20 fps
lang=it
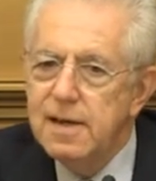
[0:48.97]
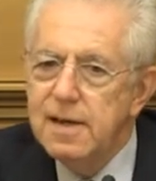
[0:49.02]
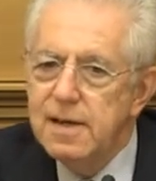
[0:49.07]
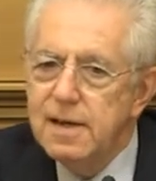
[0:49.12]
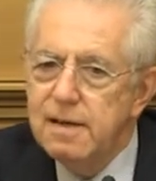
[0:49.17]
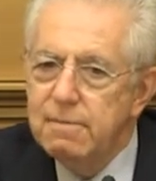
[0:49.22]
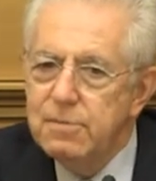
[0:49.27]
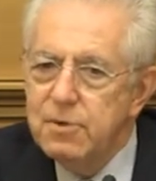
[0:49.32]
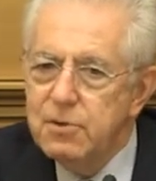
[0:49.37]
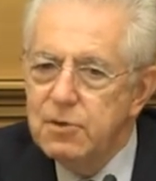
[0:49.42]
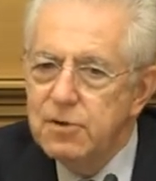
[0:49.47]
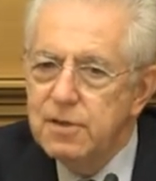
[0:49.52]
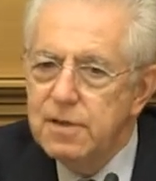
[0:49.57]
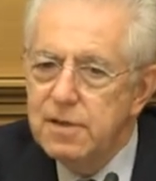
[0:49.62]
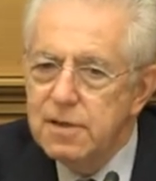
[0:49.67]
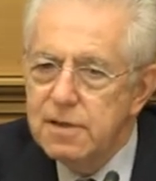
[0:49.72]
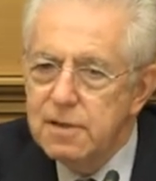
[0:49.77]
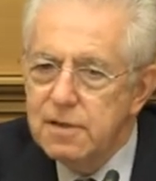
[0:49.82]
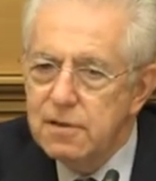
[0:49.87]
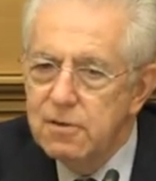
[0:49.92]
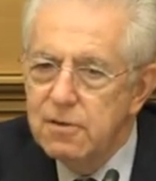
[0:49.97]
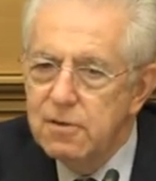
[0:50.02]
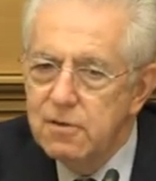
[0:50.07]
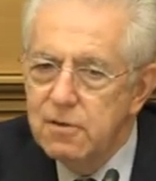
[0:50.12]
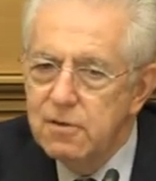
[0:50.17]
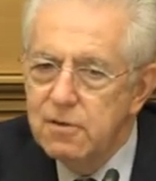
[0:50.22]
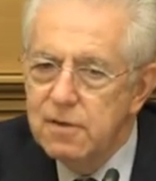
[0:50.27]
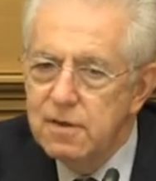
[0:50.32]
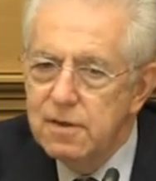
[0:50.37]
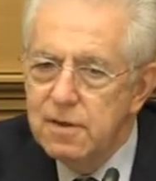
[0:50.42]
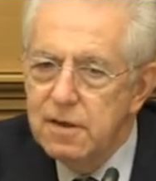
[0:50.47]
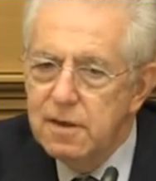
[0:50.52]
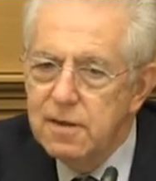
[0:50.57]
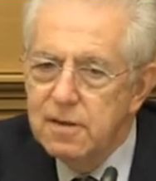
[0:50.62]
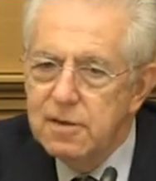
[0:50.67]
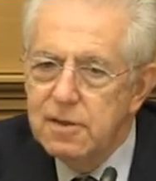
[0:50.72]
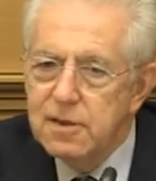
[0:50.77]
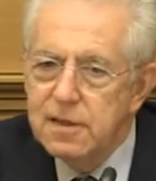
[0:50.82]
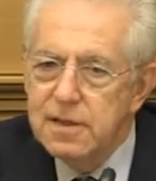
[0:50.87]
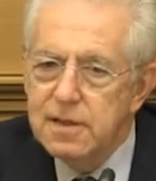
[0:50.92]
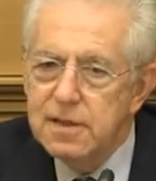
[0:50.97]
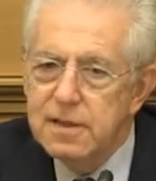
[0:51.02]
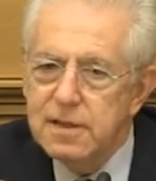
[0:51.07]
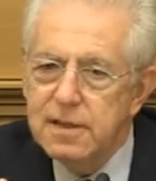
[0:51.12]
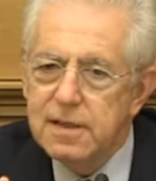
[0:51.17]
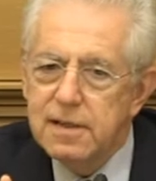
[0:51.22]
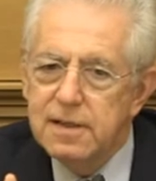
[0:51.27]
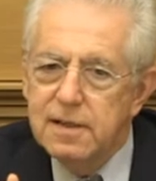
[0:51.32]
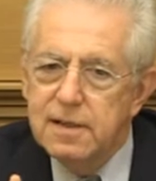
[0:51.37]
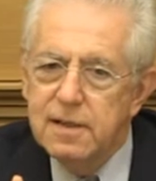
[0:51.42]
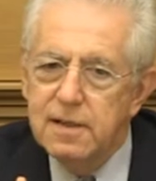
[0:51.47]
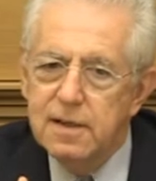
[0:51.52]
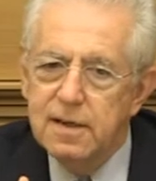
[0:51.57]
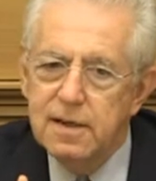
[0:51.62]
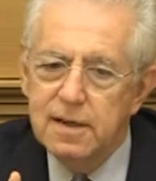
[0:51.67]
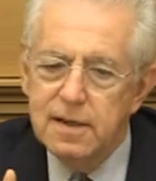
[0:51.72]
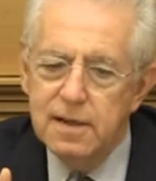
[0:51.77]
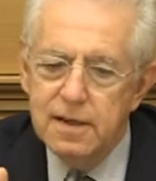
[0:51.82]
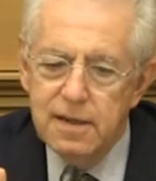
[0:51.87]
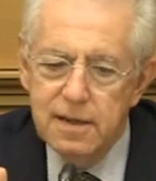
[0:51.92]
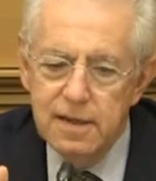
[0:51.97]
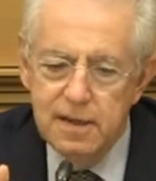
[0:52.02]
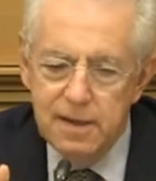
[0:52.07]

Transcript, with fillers: e bisogna esserlo con intelligenza. Il